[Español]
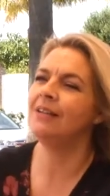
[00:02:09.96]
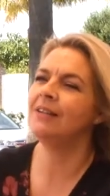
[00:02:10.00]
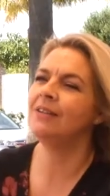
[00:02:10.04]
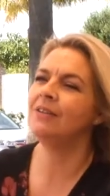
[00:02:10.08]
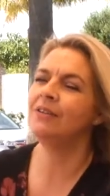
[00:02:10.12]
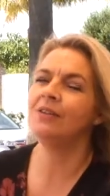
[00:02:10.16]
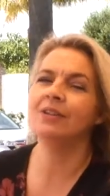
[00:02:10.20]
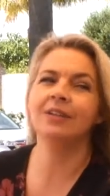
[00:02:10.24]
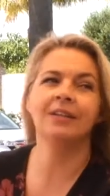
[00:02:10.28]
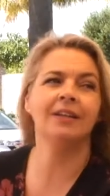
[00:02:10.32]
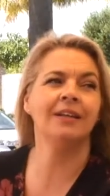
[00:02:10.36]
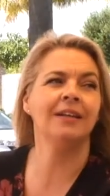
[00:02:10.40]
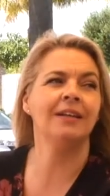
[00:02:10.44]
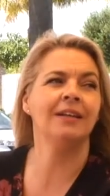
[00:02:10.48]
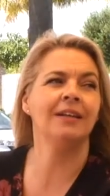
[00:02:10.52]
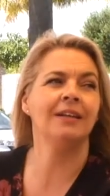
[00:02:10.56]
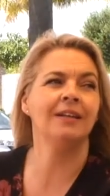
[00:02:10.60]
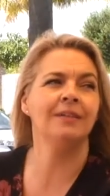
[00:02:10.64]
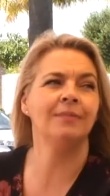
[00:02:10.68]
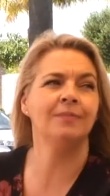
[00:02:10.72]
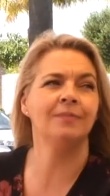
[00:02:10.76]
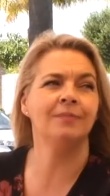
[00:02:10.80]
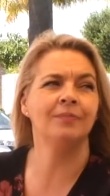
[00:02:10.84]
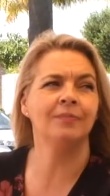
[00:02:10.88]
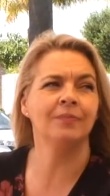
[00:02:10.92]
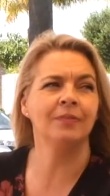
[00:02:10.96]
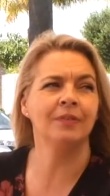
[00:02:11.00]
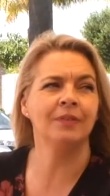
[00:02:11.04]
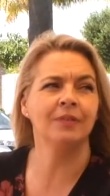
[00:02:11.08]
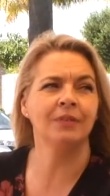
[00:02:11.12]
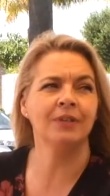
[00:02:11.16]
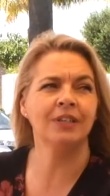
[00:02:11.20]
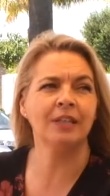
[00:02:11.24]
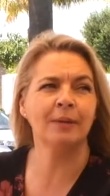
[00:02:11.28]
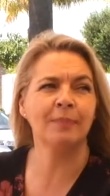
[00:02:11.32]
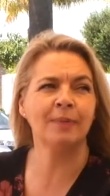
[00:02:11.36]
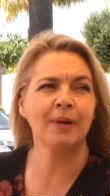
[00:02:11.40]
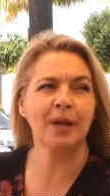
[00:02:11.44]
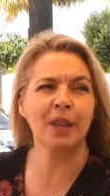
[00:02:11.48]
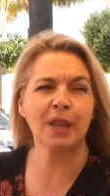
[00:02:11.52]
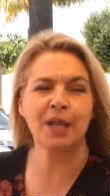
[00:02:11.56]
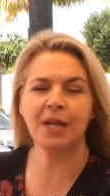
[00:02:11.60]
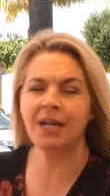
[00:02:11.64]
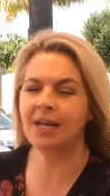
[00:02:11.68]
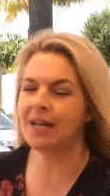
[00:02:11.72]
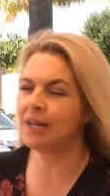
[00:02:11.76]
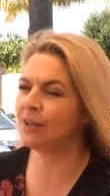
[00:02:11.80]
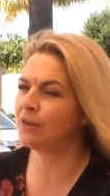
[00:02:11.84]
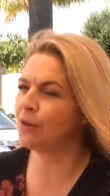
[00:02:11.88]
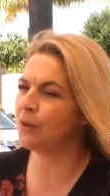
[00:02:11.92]
todo este, toda esta
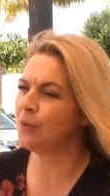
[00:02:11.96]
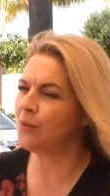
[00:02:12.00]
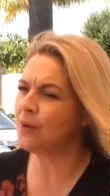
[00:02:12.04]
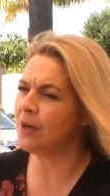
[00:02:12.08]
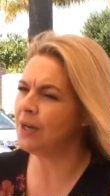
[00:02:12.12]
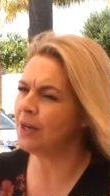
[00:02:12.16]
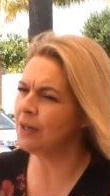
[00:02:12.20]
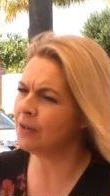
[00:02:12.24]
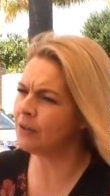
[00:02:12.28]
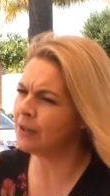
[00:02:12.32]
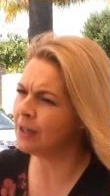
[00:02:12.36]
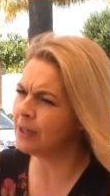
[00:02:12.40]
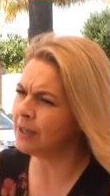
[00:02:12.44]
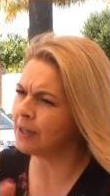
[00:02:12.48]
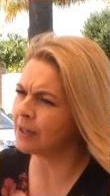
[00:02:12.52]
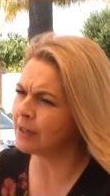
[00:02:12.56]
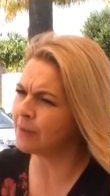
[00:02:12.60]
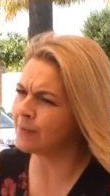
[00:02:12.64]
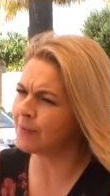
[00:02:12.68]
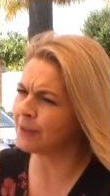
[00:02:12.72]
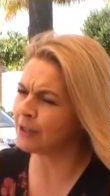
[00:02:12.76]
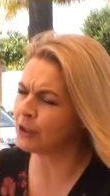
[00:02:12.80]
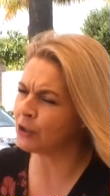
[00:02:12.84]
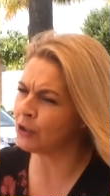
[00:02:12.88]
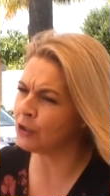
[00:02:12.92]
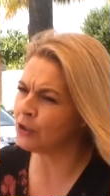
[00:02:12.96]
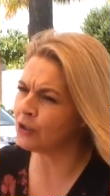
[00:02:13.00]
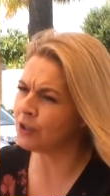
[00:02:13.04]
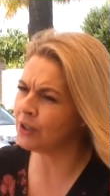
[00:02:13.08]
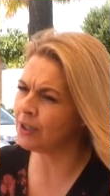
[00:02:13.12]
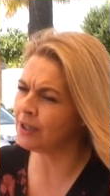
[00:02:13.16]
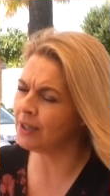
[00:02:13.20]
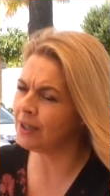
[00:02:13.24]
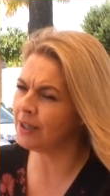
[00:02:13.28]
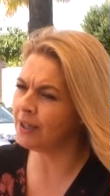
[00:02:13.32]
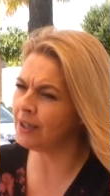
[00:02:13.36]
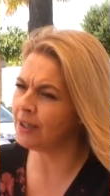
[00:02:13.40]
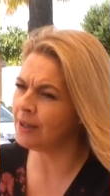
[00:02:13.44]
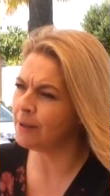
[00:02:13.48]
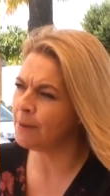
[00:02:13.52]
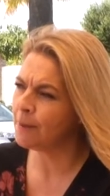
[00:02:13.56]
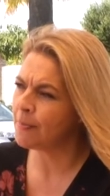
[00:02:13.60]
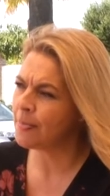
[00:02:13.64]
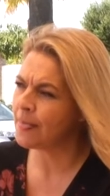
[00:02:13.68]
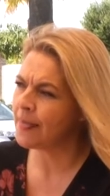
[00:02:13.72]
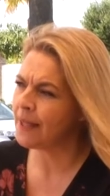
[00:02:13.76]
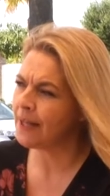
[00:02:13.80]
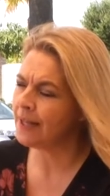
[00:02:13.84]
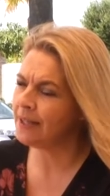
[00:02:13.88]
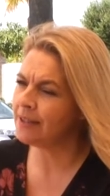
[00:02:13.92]
parcela era tu abuelo, que la repartió entre,
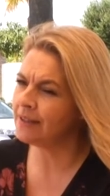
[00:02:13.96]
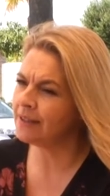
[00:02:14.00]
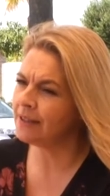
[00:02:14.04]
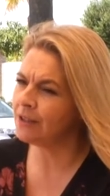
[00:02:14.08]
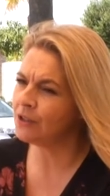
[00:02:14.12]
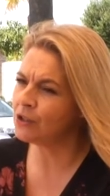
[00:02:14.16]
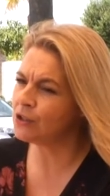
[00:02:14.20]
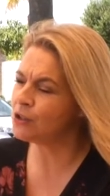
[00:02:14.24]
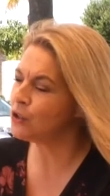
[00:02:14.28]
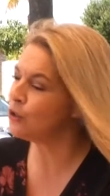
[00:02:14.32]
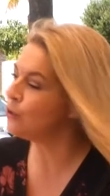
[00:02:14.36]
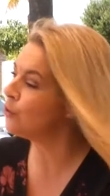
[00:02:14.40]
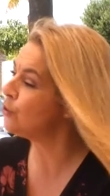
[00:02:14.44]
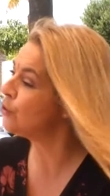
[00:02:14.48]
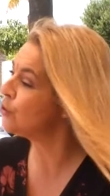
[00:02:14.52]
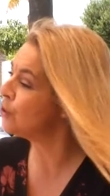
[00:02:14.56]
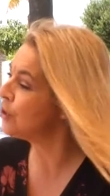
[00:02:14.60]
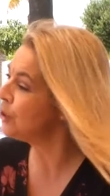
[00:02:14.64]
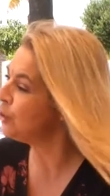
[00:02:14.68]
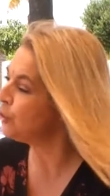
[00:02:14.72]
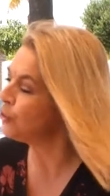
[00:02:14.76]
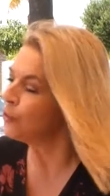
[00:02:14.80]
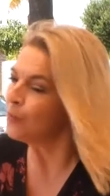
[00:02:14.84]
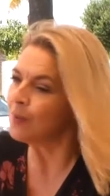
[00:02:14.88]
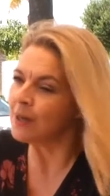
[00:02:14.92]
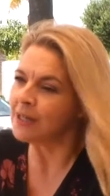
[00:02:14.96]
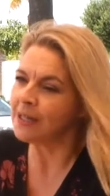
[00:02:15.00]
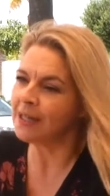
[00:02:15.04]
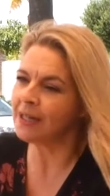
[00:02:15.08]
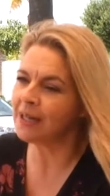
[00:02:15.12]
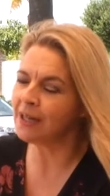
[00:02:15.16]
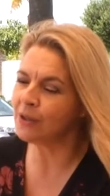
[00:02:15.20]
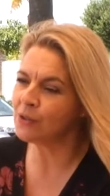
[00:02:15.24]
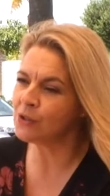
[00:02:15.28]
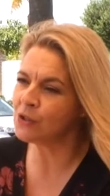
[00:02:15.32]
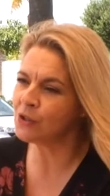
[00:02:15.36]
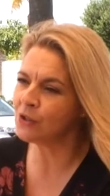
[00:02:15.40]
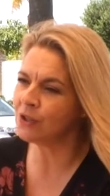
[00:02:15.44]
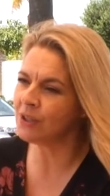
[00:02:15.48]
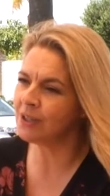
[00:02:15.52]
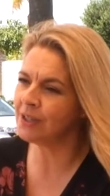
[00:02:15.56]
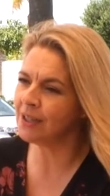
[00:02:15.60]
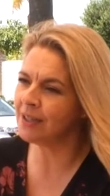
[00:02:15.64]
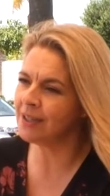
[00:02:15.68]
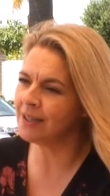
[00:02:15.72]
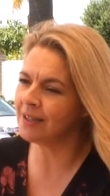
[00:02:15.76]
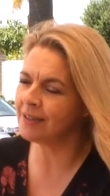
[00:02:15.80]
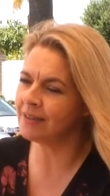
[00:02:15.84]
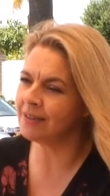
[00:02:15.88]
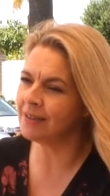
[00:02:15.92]
entre los hijos, y tu madre la ilusión de,
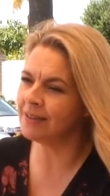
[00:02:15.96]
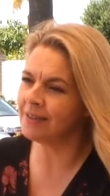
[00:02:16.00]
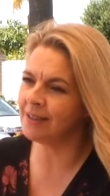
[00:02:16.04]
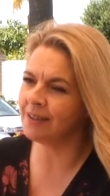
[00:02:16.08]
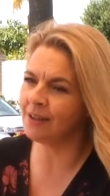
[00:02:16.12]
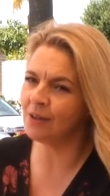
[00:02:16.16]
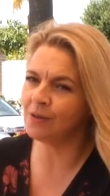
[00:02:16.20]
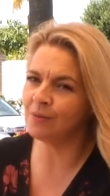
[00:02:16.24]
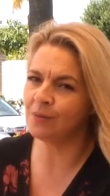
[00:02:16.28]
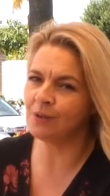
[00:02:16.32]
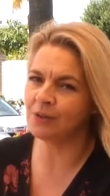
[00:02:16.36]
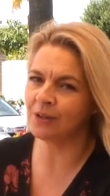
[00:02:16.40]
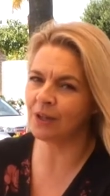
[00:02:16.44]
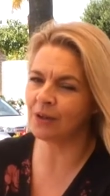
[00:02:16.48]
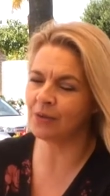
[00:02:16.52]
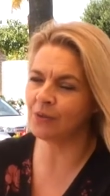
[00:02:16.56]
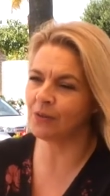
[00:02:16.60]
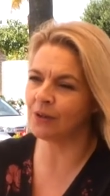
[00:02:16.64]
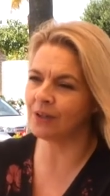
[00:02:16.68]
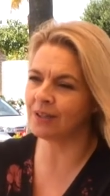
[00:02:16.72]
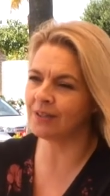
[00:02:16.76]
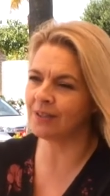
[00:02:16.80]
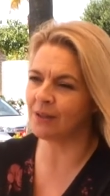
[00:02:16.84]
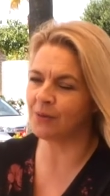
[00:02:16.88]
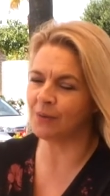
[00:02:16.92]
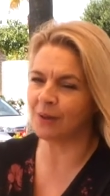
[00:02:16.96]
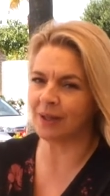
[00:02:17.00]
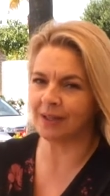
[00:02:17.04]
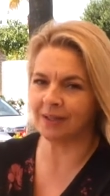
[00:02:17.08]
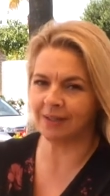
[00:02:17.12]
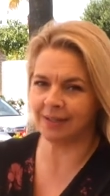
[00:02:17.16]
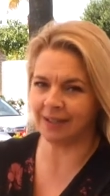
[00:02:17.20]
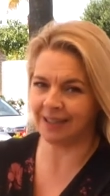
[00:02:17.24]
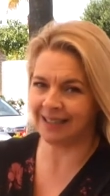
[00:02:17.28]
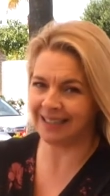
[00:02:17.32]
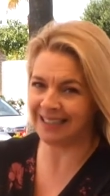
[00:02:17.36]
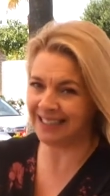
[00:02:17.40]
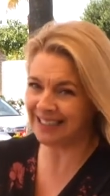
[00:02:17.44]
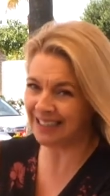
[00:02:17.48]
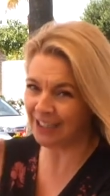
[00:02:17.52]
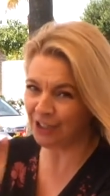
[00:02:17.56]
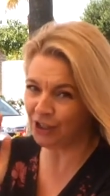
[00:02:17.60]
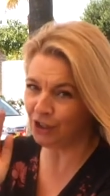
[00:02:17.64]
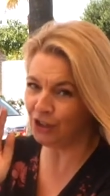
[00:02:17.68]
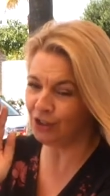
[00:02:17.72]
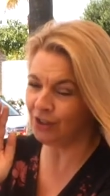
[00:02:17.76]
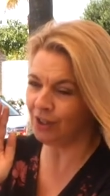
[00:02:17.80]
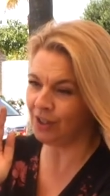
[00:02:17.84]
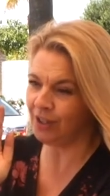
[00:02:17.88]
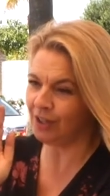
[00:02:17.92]
tenía, de tener un montar un restaurante. Y
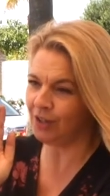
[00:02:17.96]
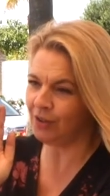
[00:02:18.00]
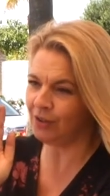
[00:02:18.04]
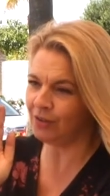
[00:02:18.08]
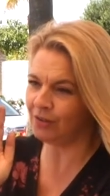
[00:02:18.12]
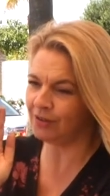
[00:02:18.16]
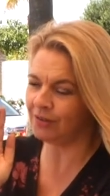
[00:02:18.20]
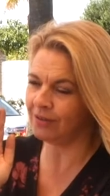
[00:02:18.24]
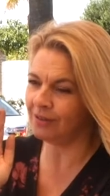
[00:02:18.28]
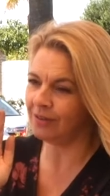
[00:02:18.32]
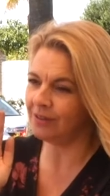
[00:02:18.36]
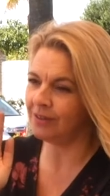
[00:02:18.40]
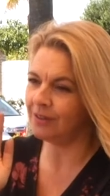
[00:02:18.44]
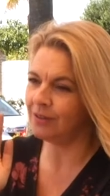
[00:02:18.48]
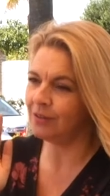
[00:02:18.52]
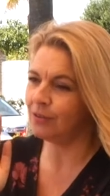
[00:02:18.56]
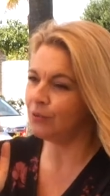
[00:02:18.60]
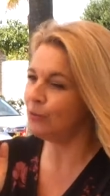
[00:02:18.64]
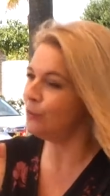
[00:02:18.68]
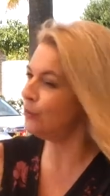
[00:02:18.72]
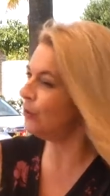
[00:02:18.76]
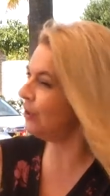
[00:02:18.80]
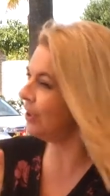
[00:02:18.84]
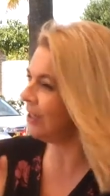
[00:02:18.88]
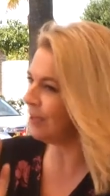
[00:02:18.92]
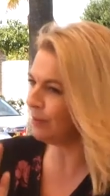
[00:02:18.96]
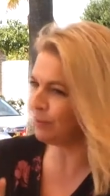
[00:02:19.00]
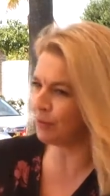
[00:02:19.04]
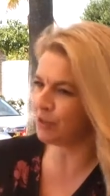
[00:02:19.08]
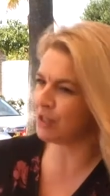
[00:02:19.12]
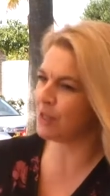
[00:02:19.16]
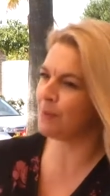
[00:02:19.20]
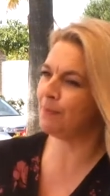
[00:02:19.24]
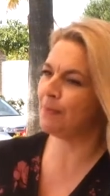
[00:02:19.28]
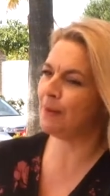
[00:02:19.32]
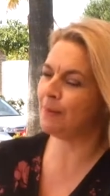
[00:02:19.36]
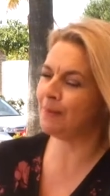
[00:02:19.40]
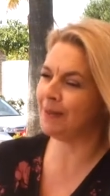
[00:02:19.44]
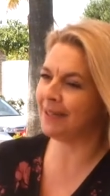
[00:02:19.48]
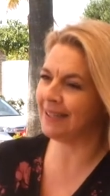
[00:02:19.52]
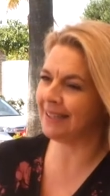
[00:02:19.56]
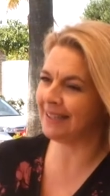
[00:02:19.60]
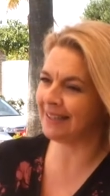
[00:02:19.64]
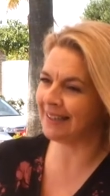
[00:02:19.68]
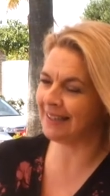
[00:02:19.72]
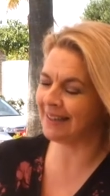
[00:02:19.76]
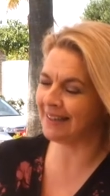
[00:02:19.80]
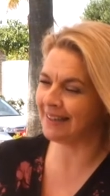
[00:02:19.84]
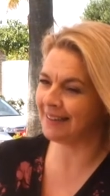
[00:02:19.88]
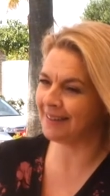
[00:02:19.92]
yo te digo, tú tenías muchas
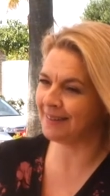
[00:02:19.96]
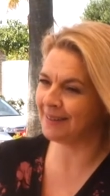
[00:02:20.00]
papeletas